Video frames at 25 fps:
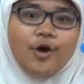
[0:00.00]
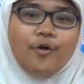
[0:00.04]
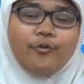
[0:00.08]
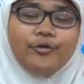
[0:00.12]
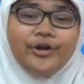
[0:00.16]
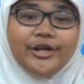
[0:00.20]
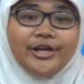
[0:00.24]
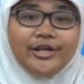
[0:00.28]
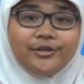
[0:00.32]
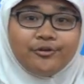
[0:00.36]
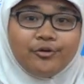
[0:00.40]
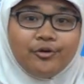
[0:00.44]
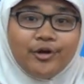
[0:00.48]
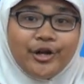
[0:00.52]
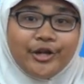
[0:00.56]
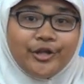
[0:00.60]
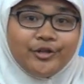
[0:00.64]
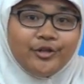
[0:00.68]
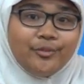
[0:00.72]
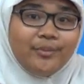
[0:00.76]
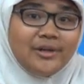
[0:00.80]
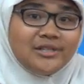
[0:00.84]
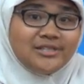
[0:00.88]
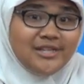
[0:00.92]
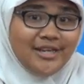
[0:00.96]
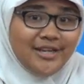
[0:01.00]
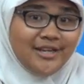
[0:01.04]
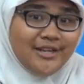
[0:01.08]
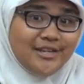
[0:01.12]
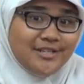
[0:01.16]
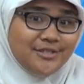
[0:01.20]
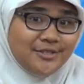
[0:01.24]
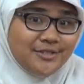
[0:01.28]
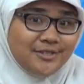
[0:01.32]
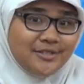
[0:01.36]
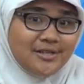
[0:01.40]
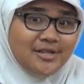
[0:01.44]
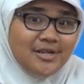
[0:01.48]
udah gitu udah gitu bahasa
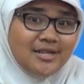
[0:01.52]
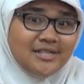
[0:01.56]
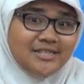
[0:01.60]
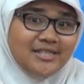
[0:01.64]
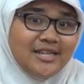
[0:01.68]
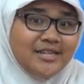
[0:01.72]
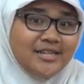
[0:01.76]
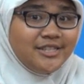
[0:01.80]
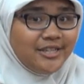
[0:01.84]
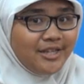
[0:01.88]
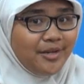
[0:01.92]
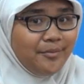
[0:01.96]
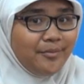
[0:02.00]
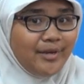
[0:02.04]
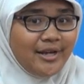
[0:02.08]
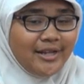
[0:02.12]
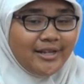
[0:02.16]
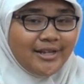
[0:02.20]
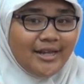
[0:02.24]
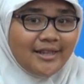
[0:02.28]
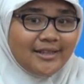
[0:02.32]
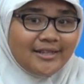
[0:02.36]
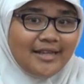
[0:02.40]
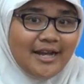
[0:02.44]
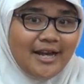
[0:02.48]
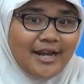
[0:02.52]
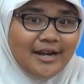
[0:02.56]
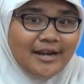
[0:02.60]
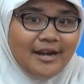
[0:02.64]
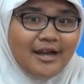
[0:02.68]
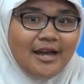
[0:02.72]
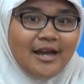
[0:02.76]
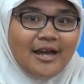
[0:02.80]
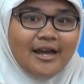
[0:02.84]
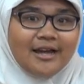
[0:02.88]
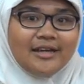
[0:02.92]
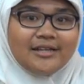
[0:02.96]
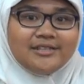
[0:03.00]
Inggris uh, jadi meningkatkan.